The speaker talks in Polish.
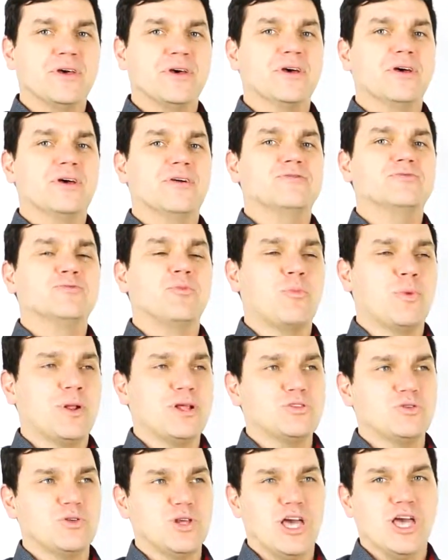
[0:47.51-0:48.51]
E,
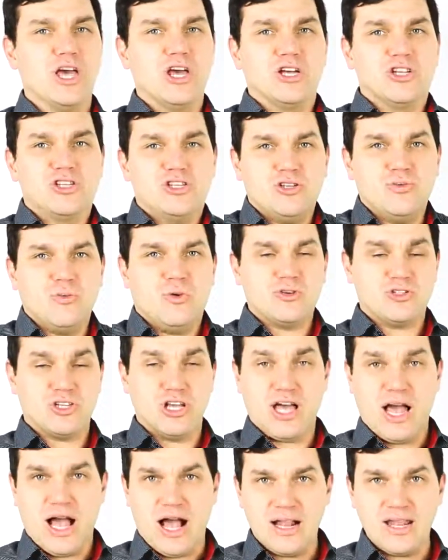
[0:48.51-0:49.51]
współpracuje, czy
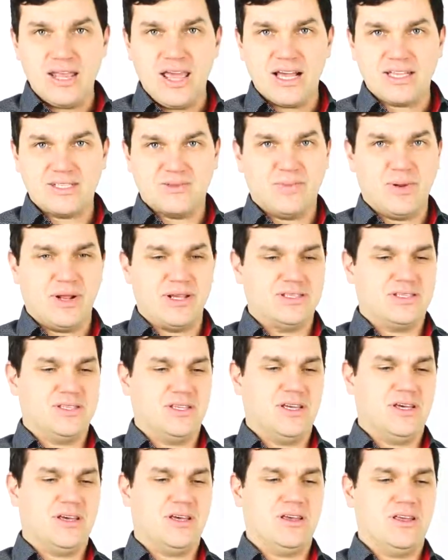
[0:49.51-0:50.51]
może AliExpress
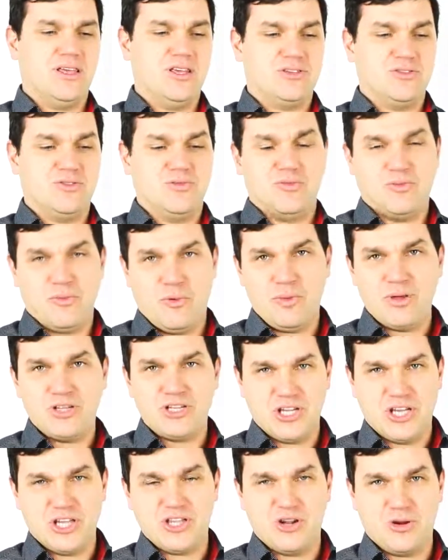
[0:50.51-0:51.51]
e, w
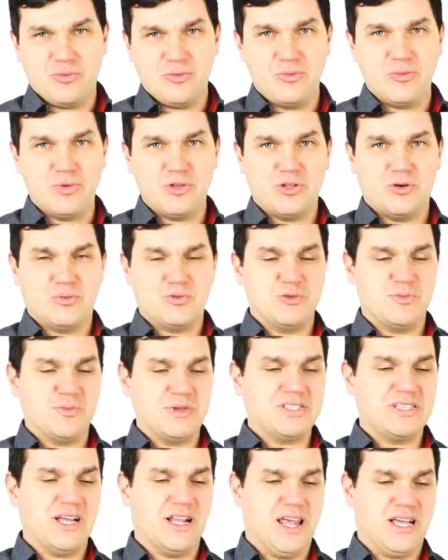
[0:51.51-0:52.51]
momencie, kiedy robimy
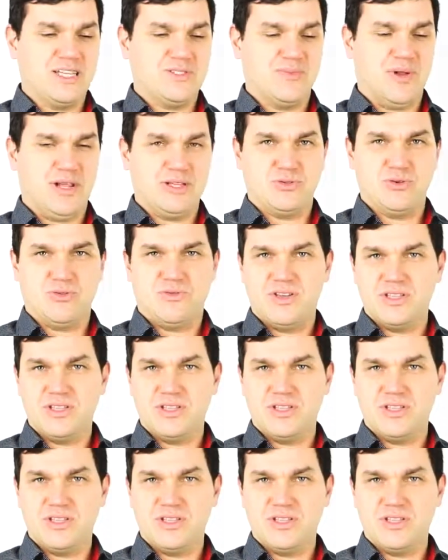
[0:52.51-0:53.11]
dropshipping z AliExpressu.